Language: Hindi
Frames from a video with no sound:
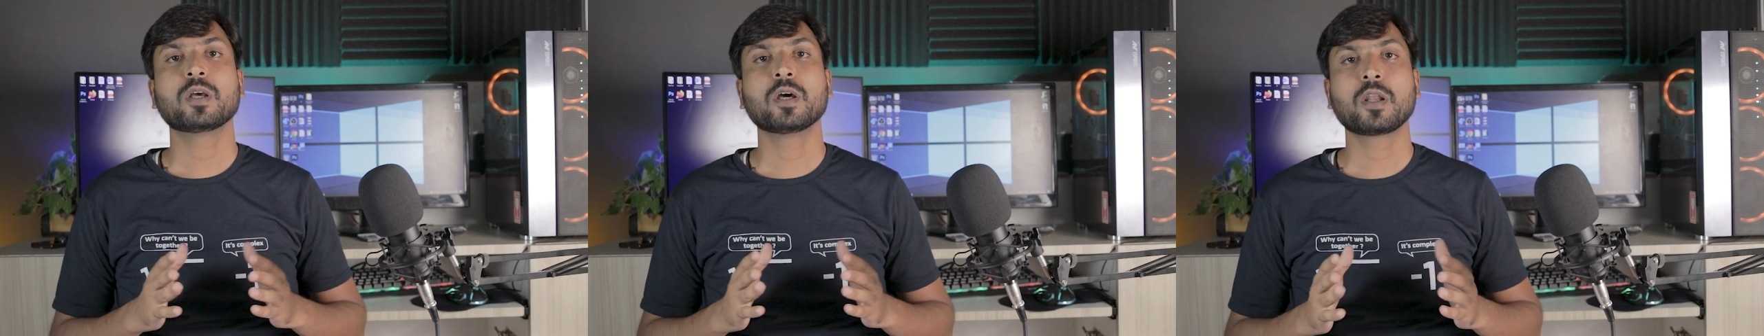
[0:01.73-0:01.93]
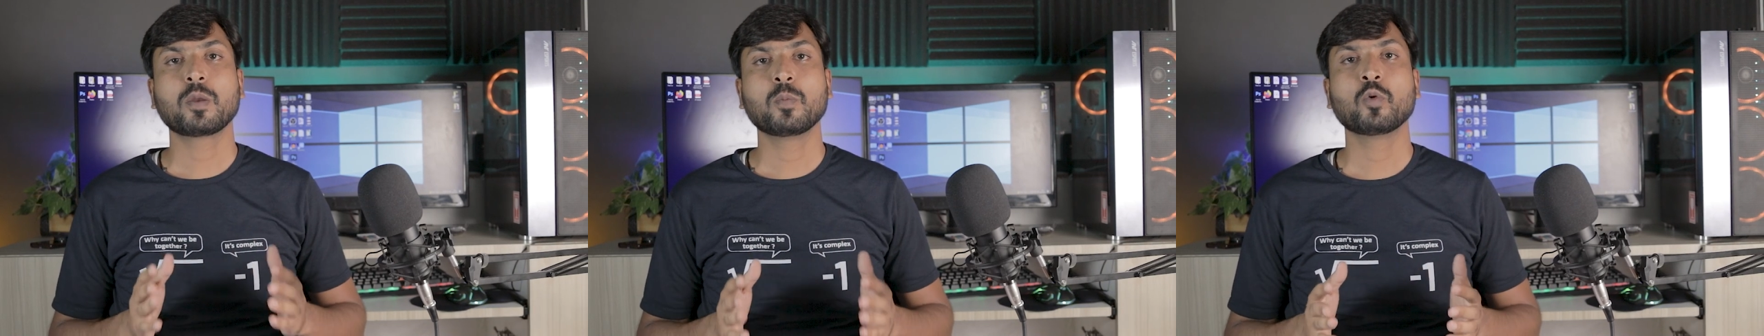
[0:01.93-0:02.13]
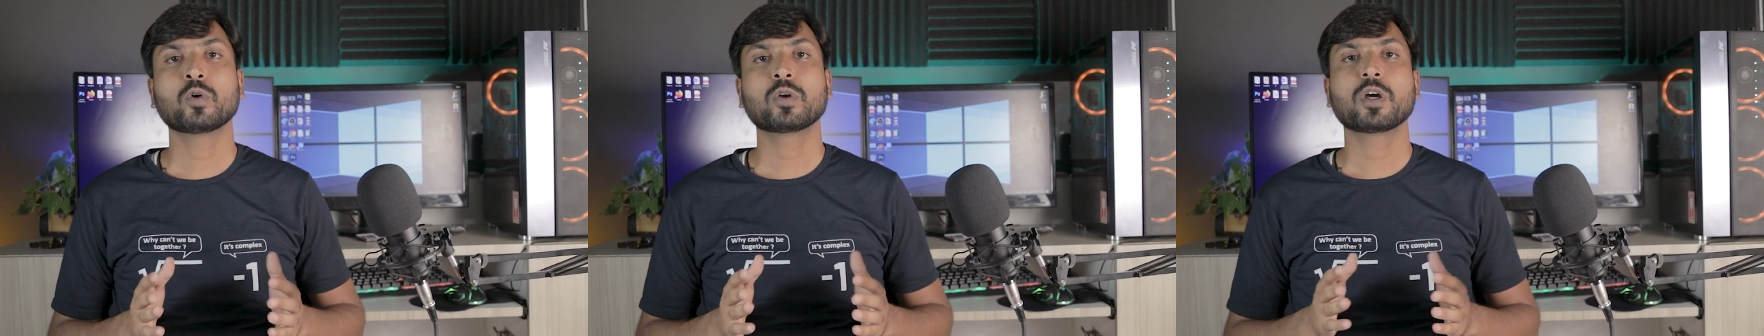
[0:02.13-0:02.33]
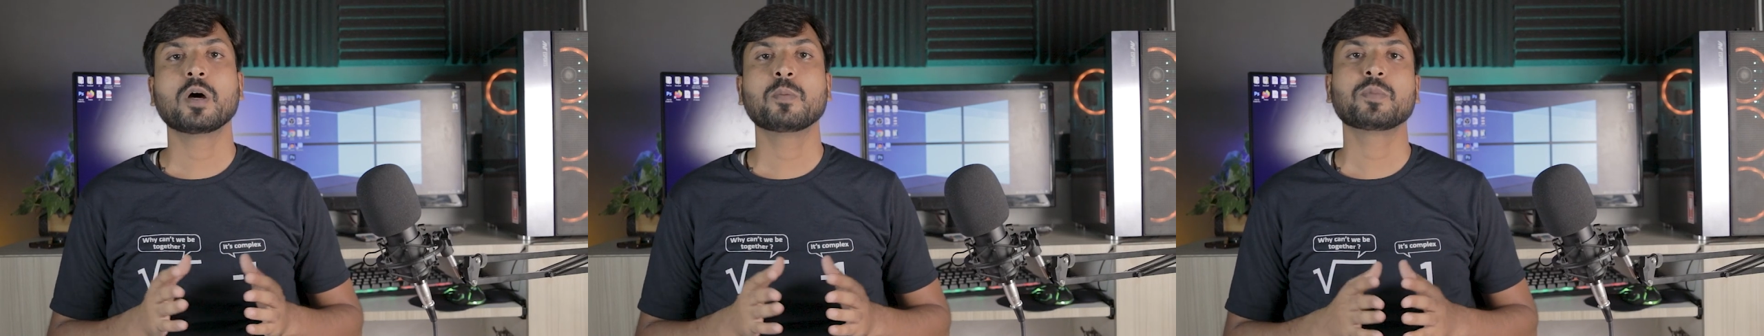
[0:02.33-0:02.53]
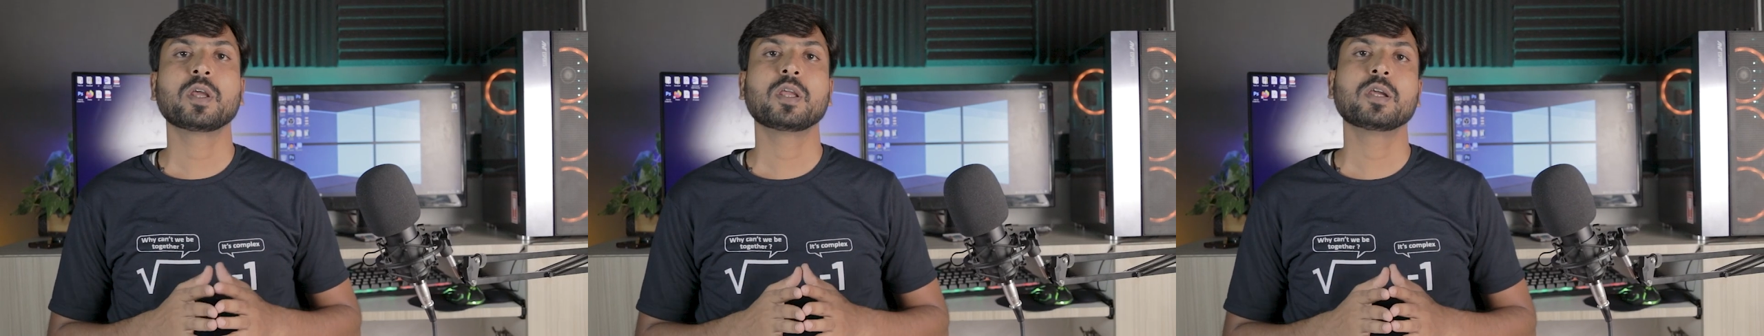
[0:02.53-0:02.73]
का रिमोट
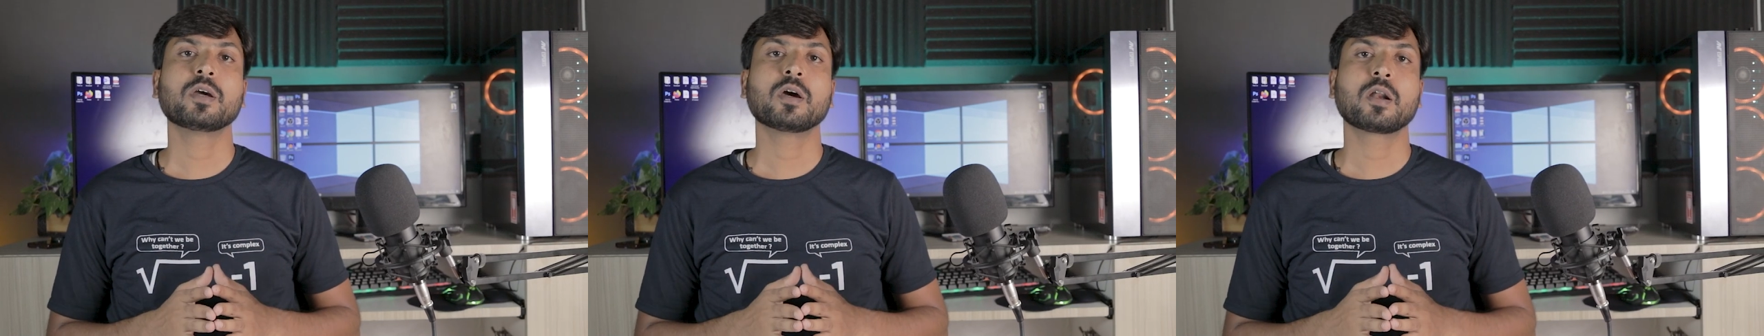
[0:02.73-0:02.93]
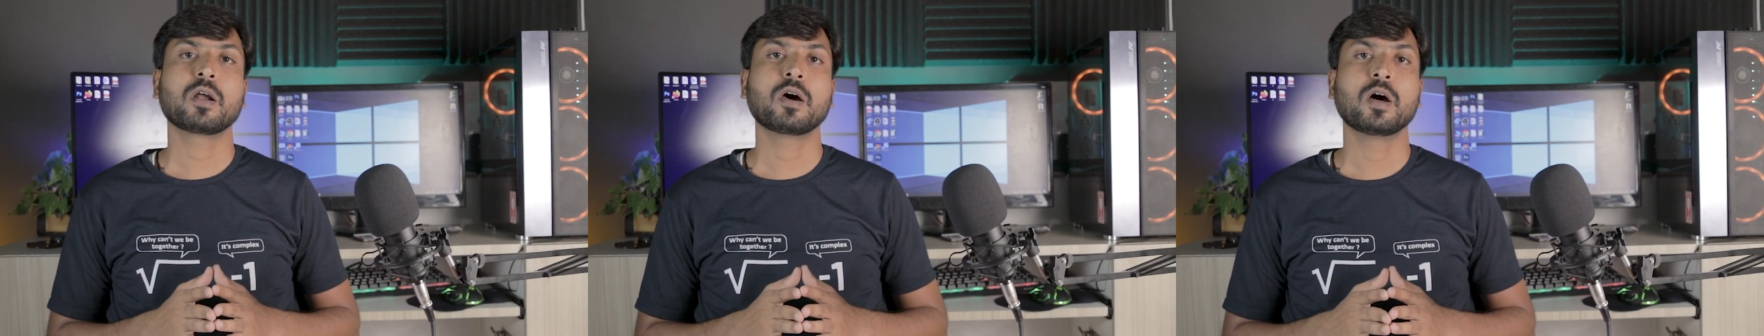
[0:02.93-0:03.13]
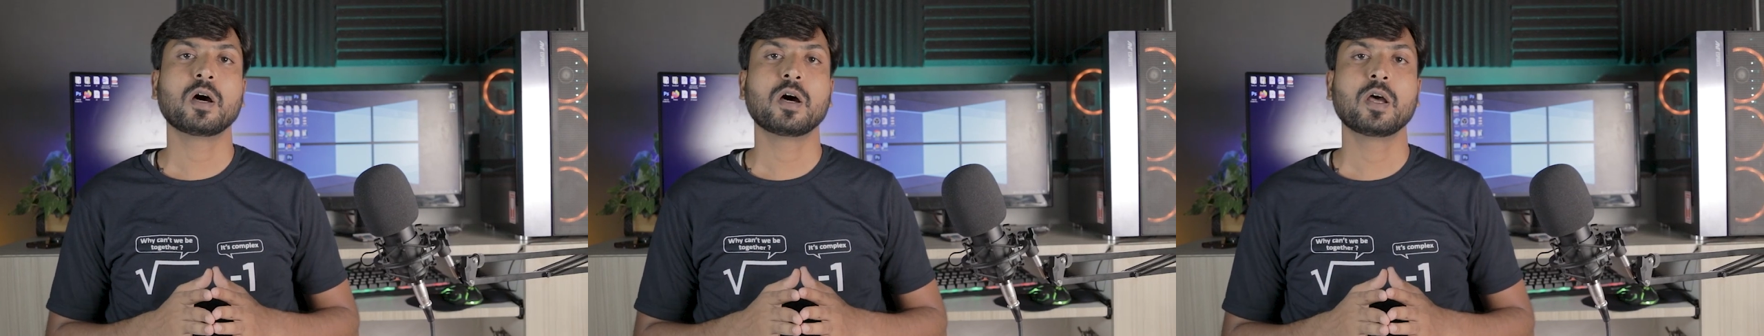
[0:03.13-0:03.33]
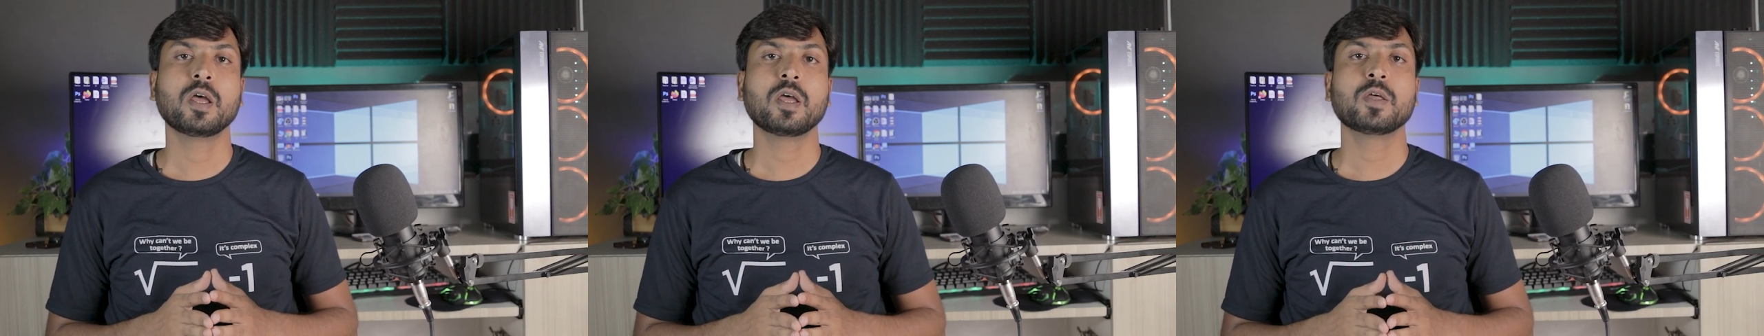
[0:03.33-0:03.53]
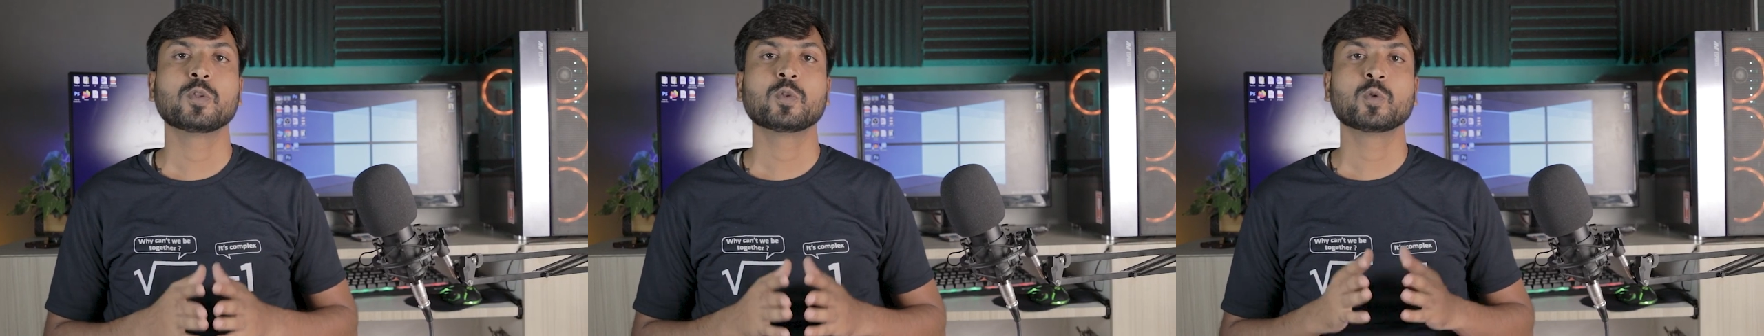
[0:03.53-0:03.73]
काम नहीं कर रहा है